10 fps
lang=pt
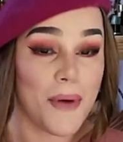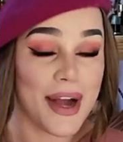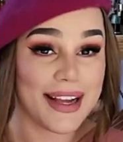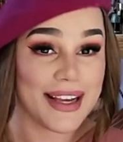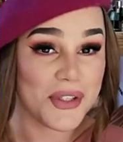Bom,
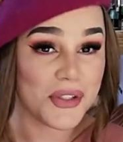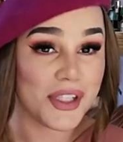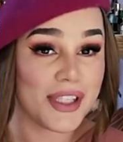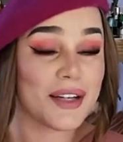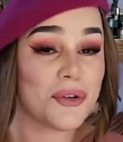a
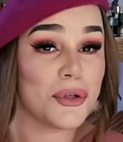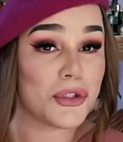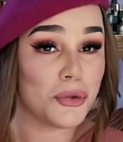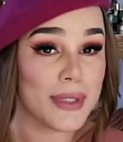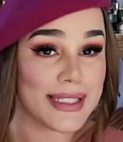caixinha
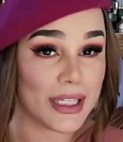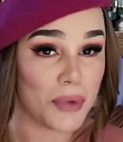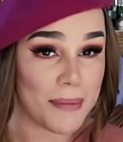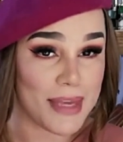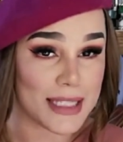continua
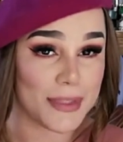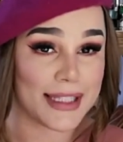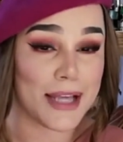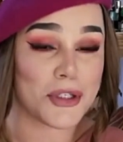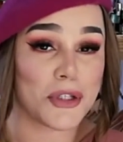sendo a mesma,
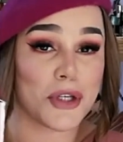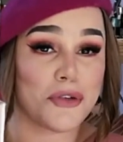tá, gente?